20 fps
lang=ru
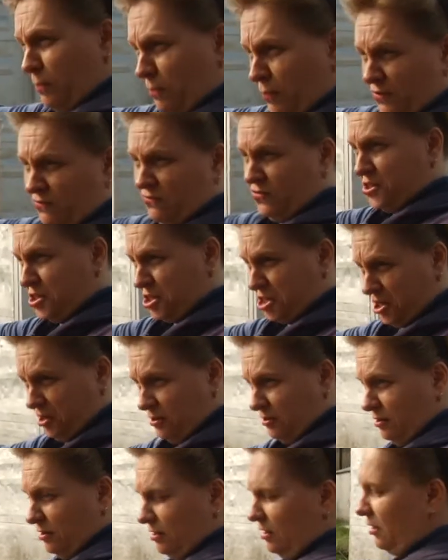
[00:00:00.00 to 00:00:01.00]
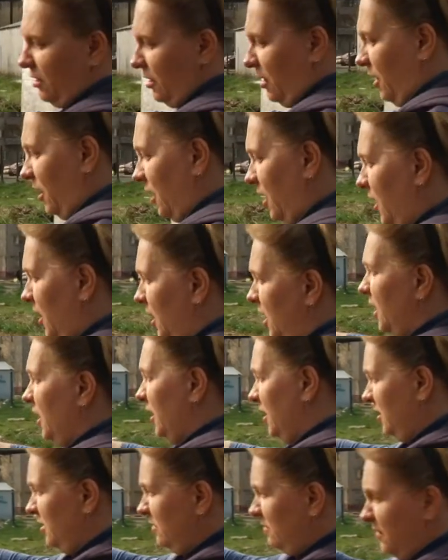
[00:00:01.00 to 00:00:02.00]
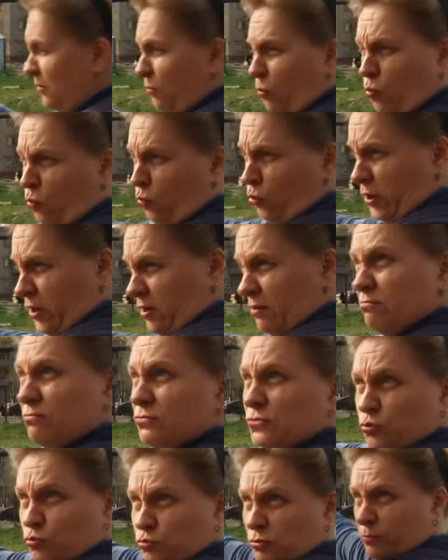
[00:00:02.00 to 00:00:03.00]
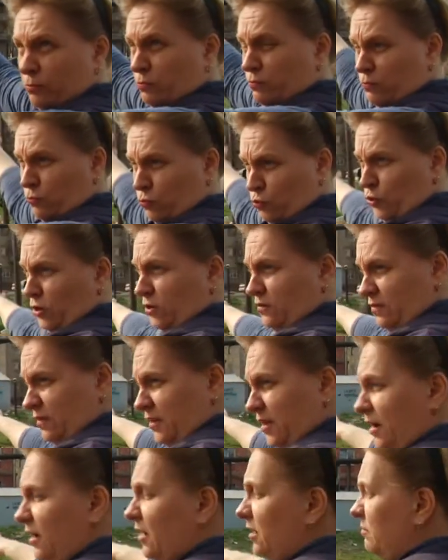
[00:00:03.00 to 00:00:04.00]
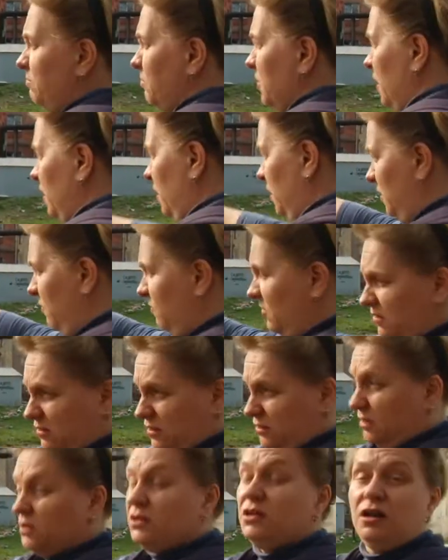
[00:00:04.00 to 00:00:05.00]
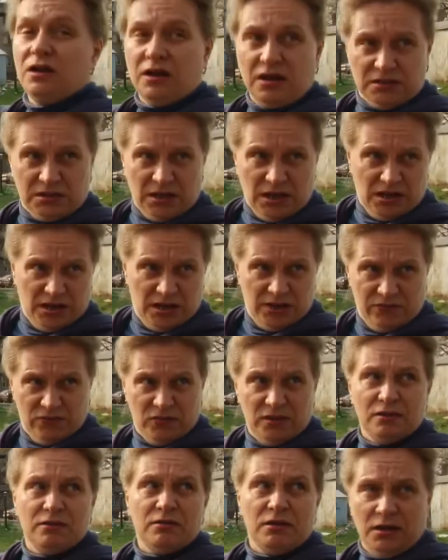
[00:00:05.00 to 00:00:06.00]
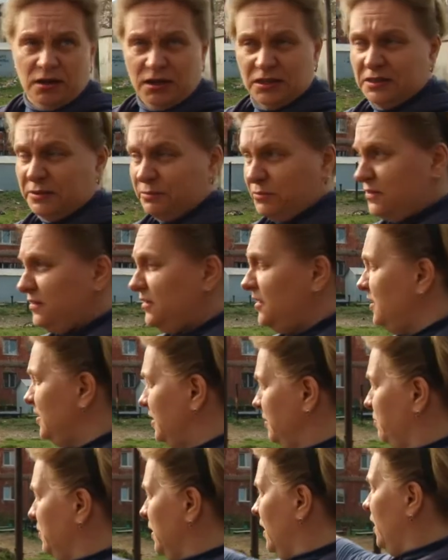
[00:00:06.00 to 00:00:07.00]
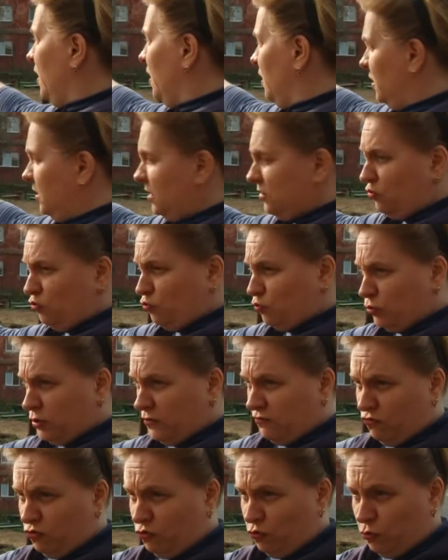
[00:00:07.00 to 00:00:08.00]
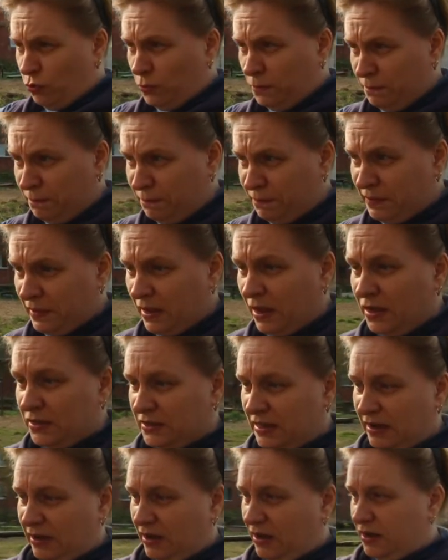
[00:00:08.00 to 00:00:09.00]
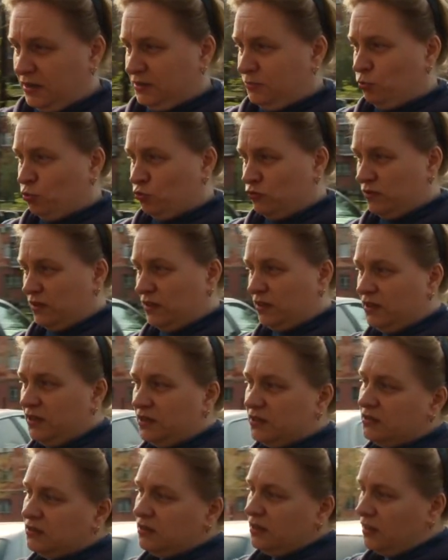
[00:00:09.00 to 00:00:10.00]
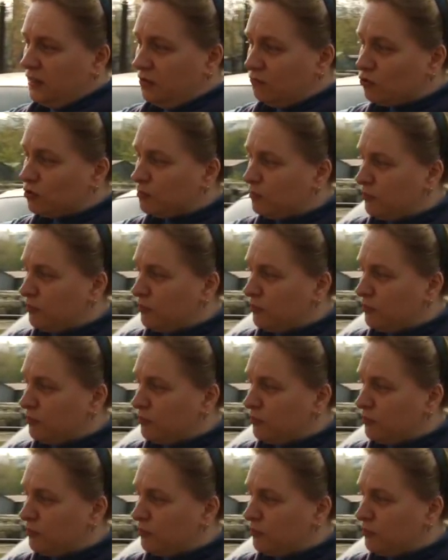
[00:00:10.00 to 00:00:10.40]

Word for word: повыше. И зимой тут море снега, и весит, или когда ливни летом сильные, и отсюда все, так как отмостки нет, и вот